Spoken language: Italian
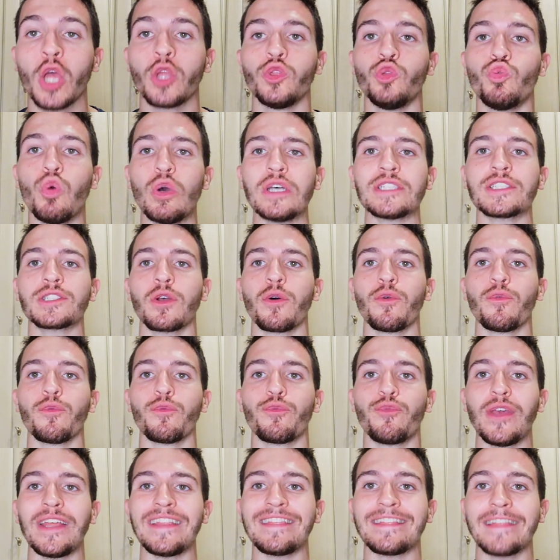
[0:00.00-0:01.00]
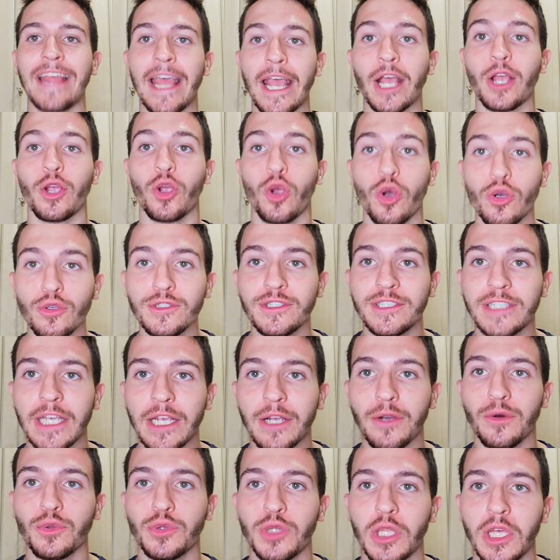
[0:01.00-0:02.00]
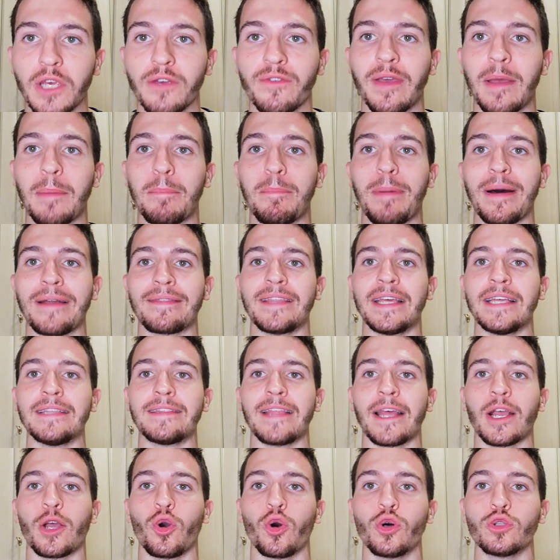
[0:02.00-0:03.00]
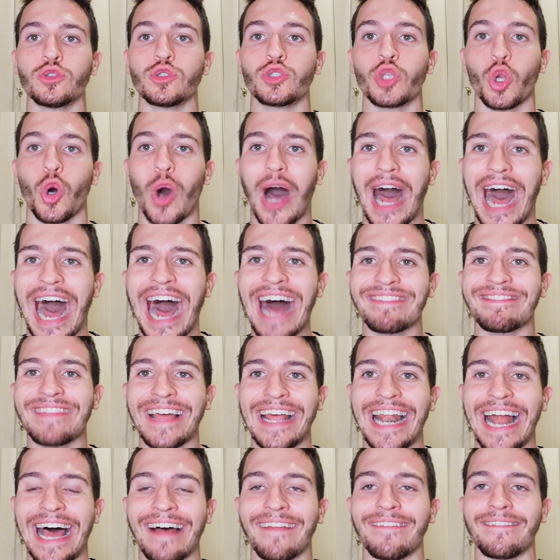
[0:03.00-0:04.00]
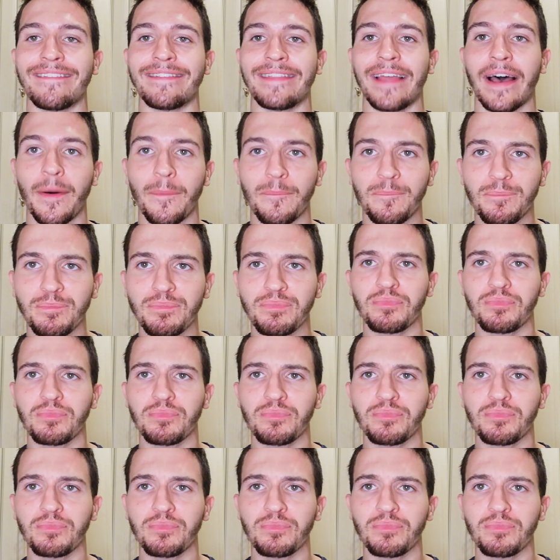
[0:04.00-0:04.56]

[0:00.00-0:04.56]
due sconfitte consecutive patite contro Atalanta